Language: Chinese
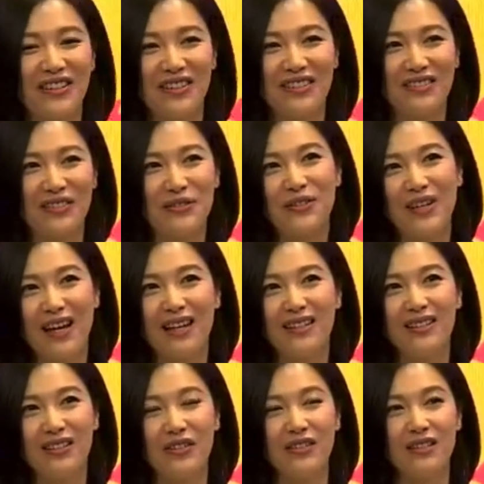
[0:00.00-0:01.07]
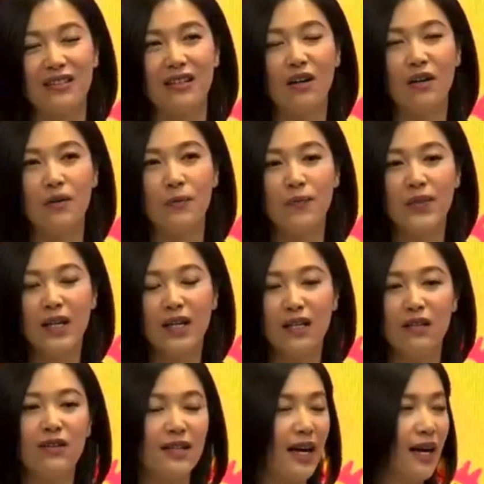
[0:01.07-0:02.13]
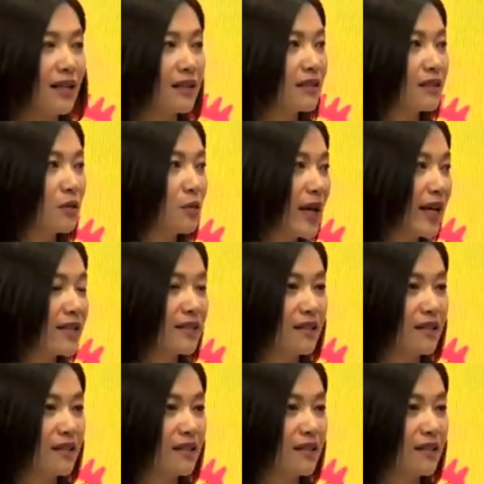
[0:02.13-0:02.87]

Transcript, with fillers: 对我觉得还挺有意思。然后因为他的外